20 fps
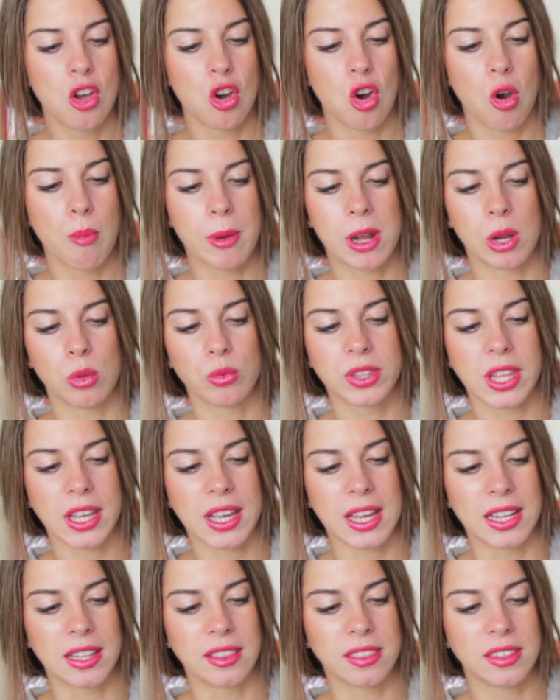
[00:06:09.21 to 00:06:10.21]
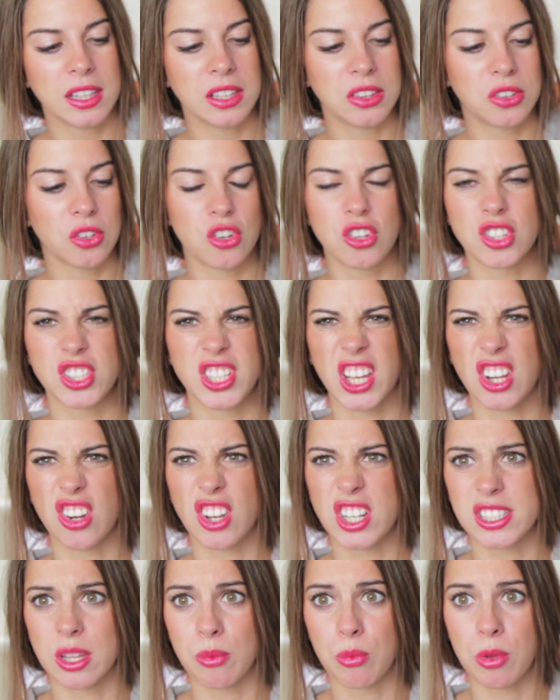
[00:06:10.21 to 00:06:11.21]
O para un té calentito, no sé, creo
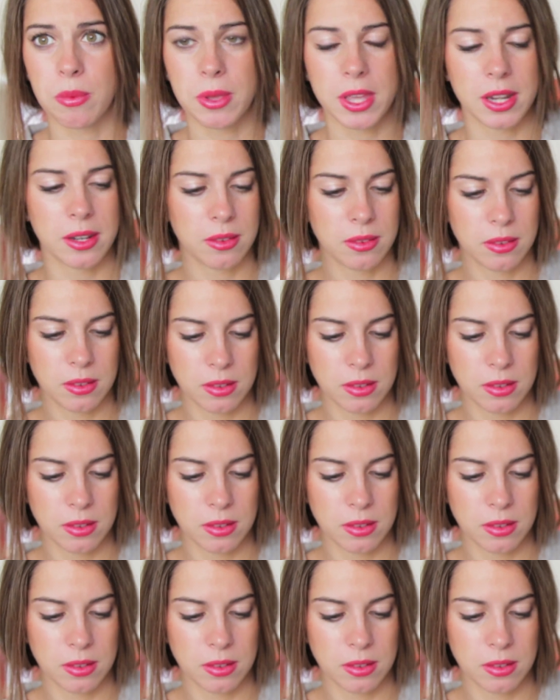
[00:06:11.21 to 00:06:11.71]
que está muy bien.